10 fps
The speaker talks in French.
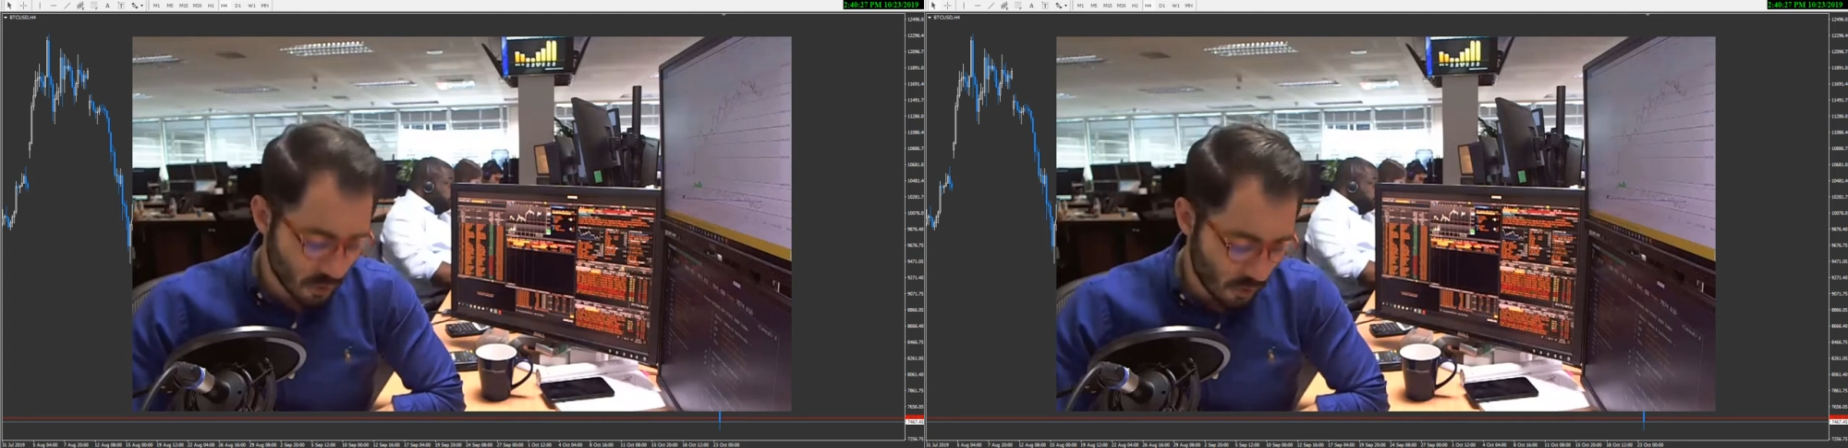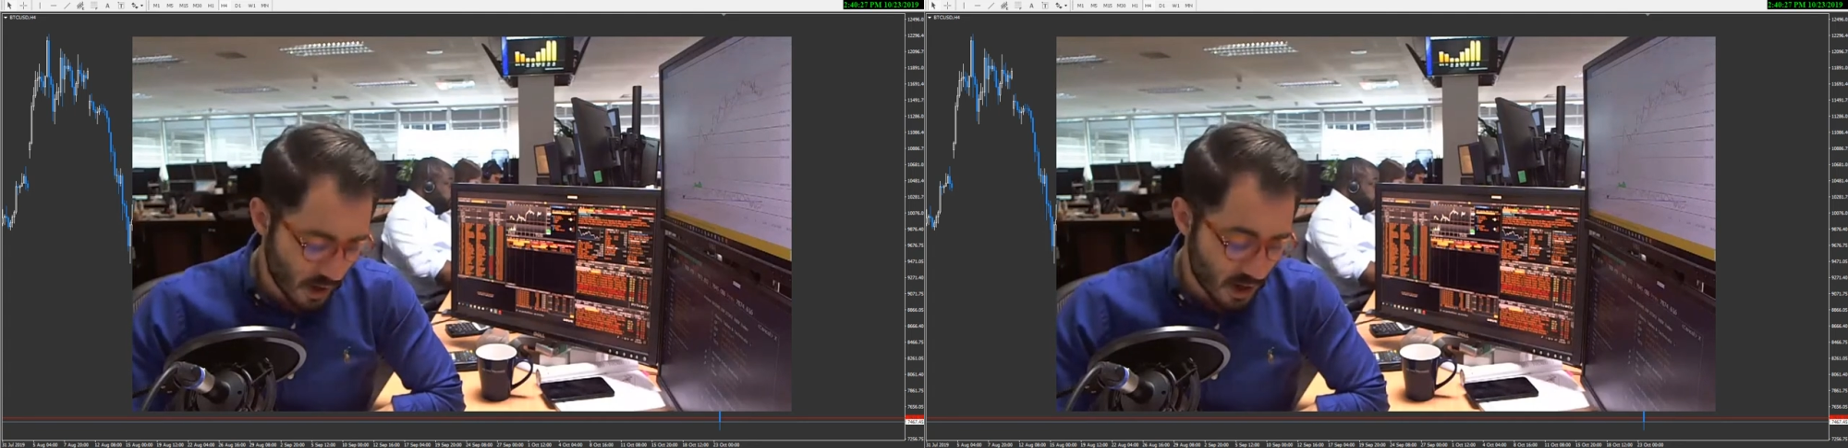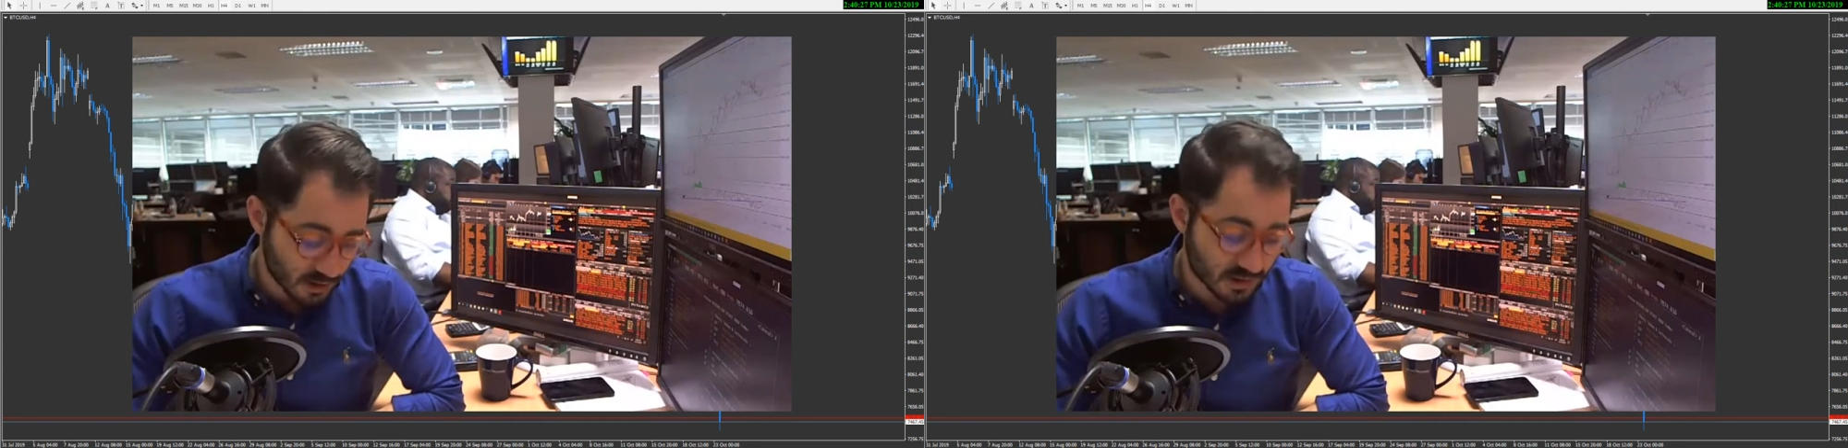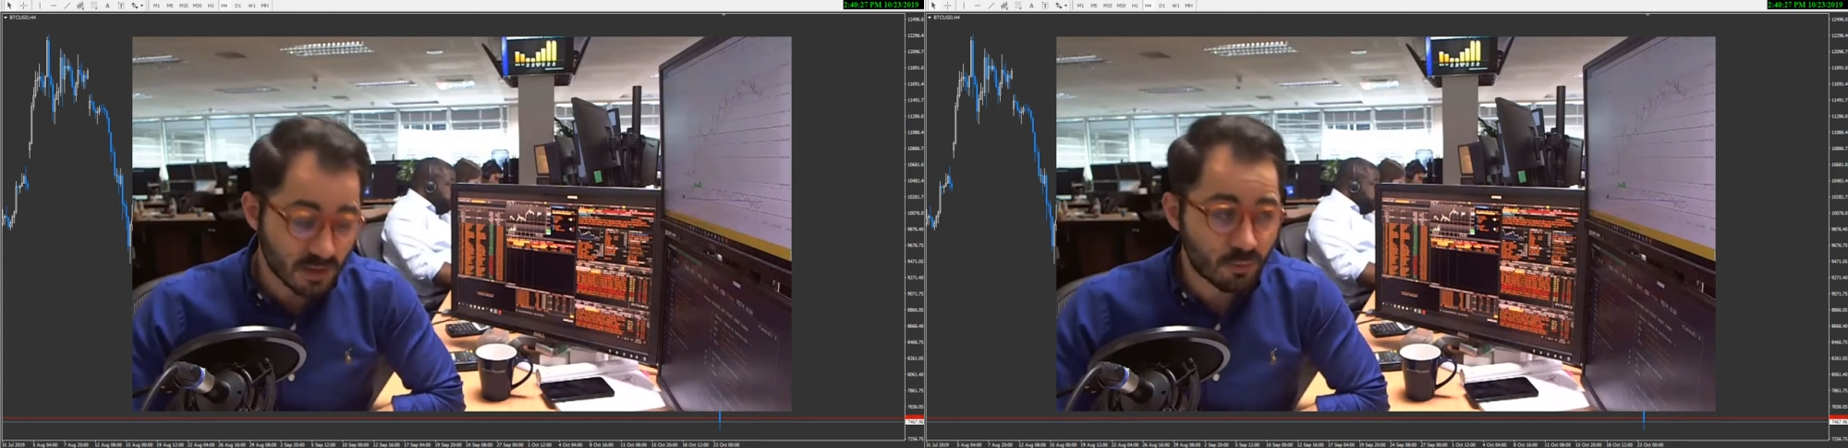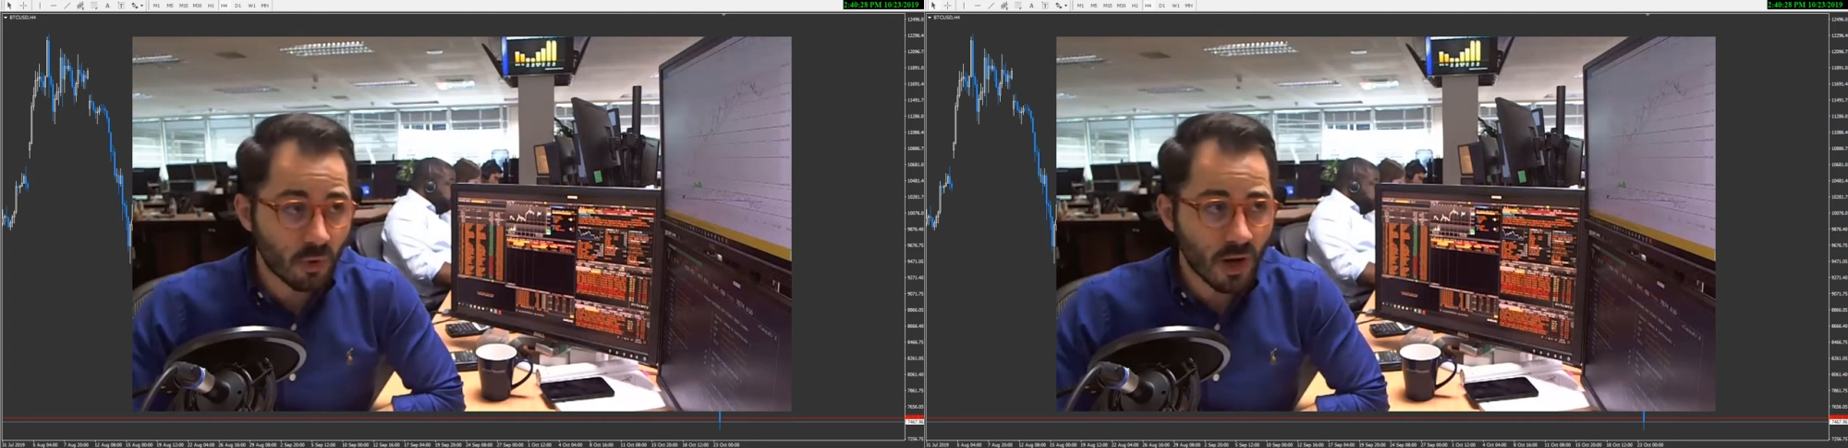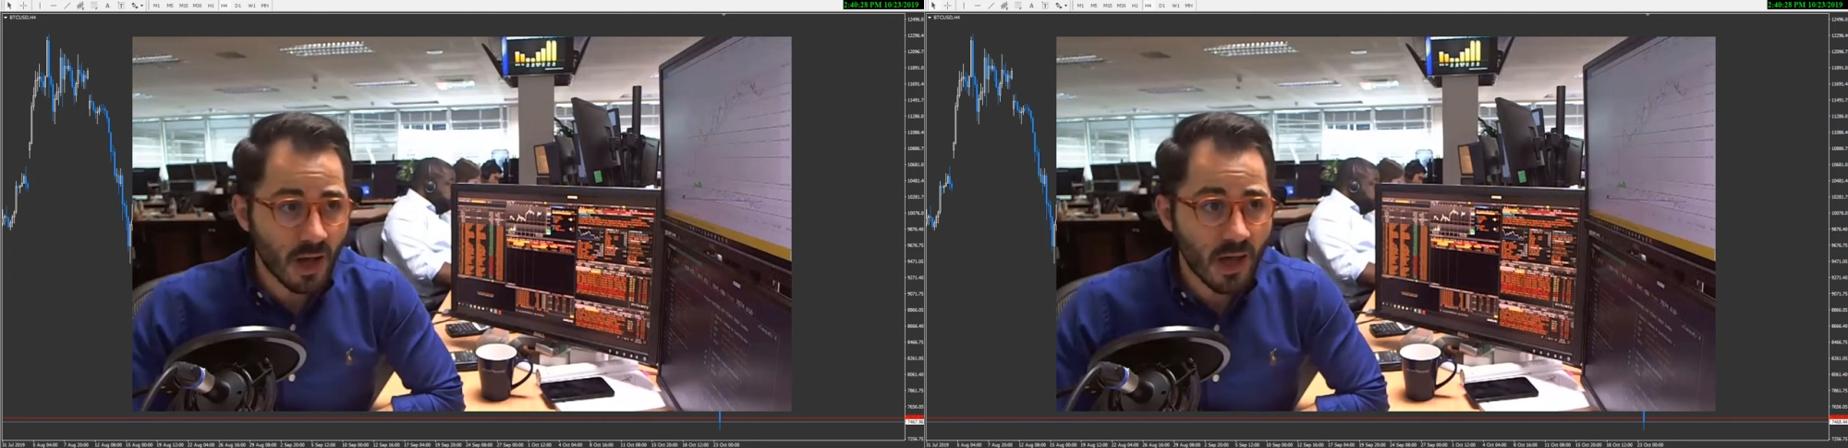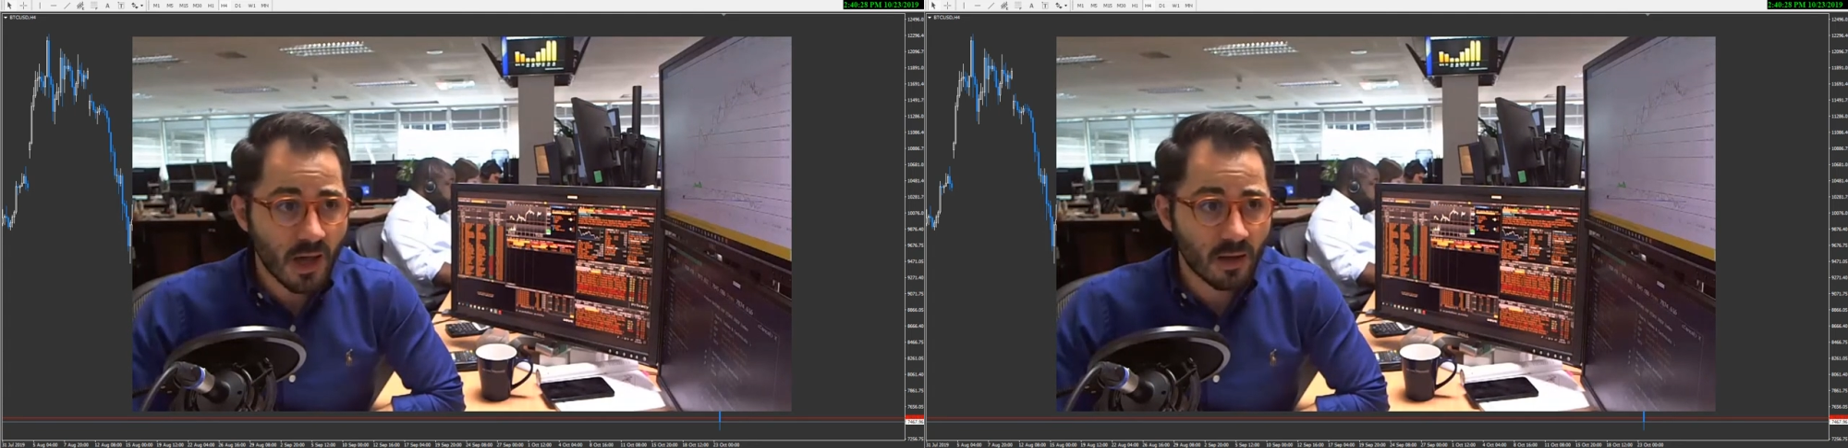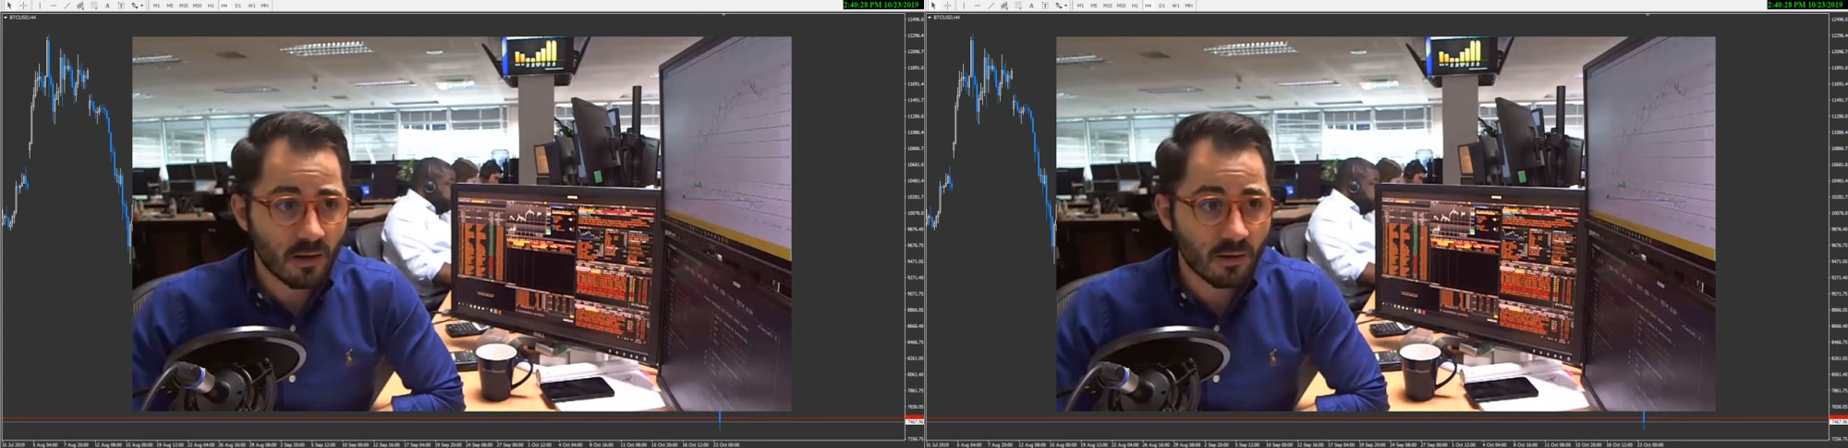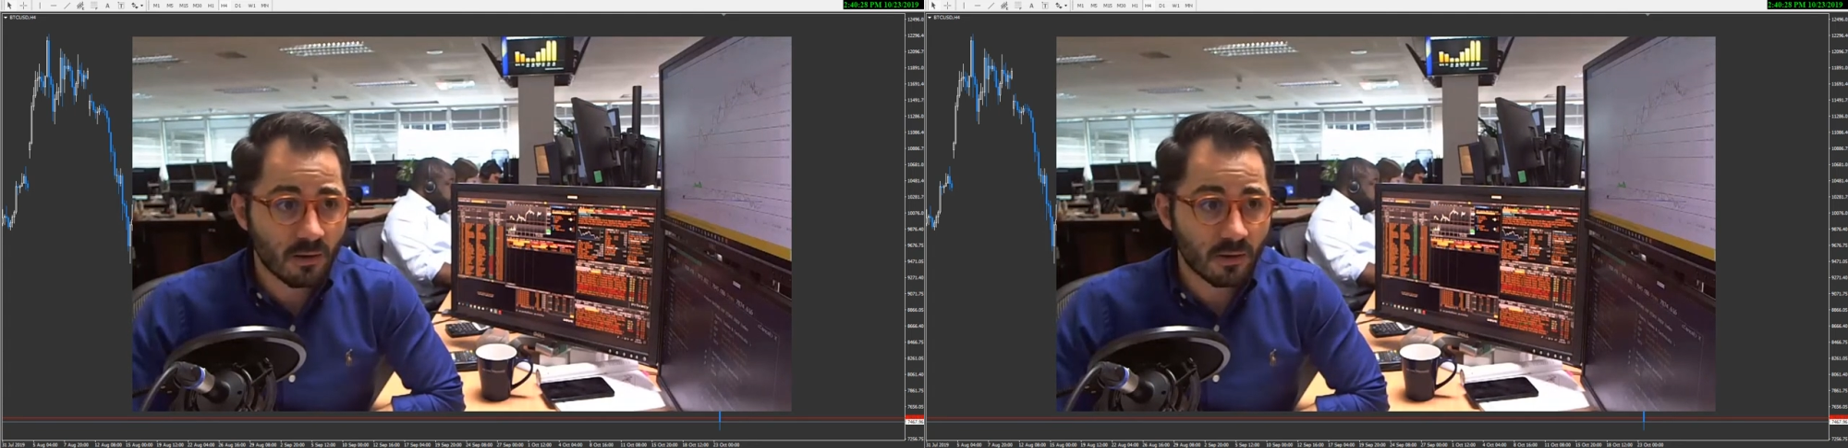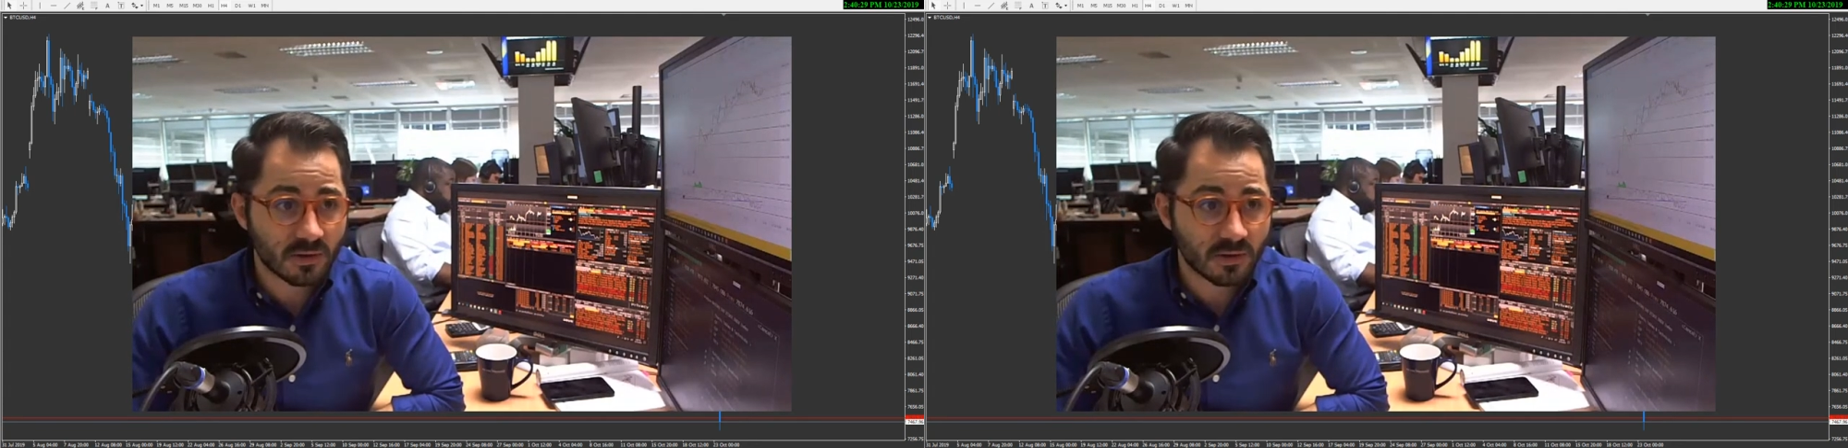Noël, ce qui pourrait euh,